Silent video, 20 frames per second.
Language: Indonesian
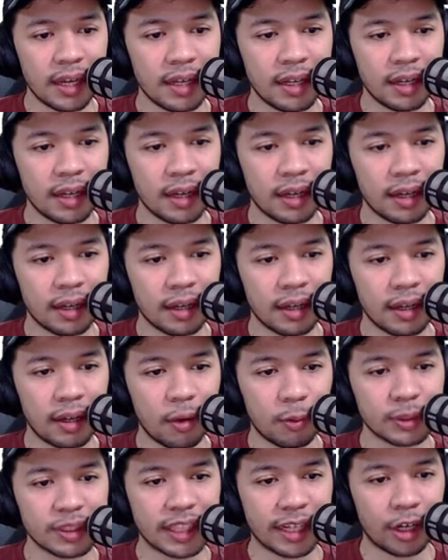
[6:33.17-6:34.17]
ada
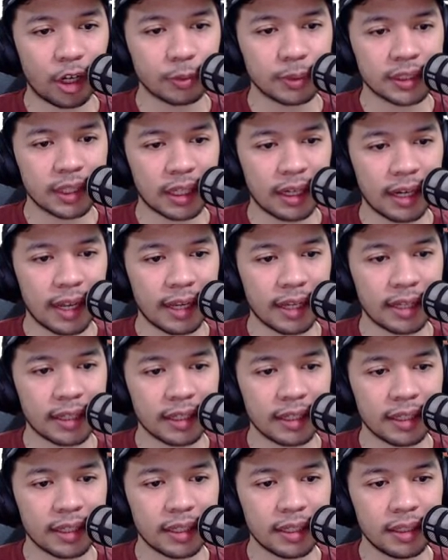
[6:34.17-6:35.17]
obstacle-obstacle
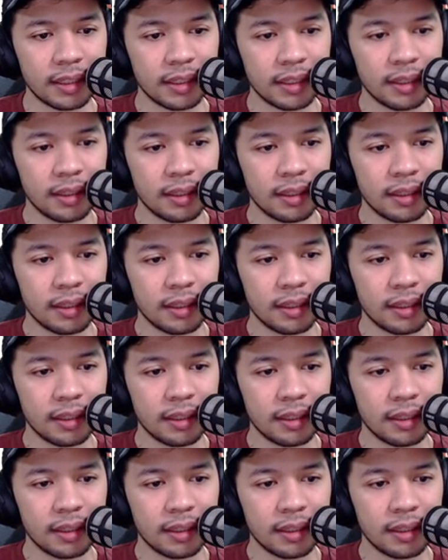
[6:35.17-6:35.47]
lainnya